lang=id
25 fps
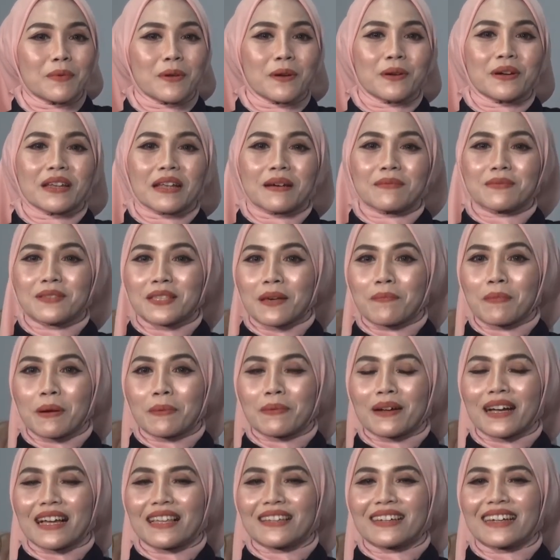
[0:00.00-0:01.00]
program Sapa
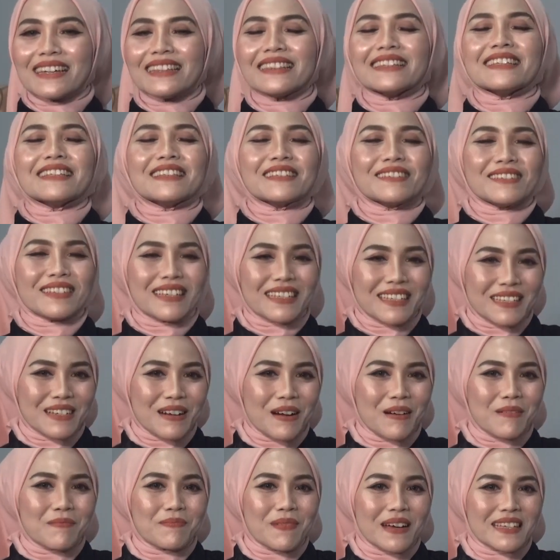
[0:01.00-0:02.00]
Pekalongan tentunya di
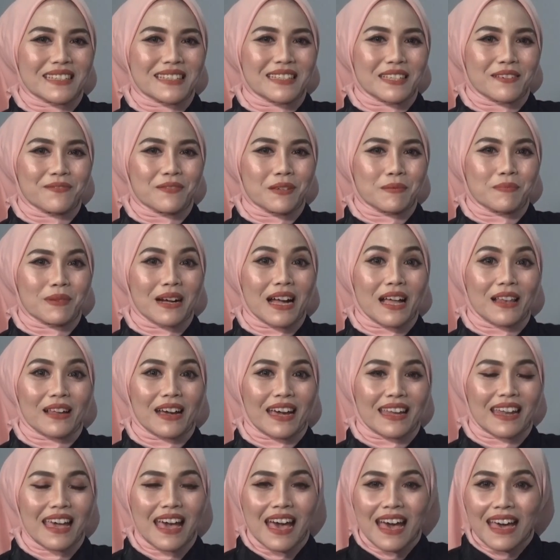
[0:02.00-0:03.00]
Kompas TV
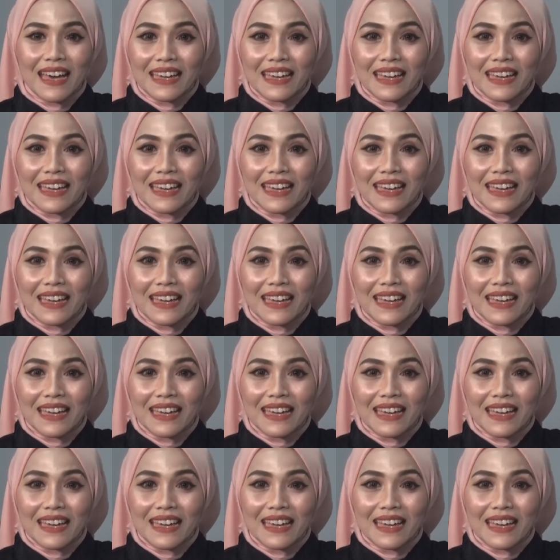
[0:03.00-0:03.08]
Pekalongan.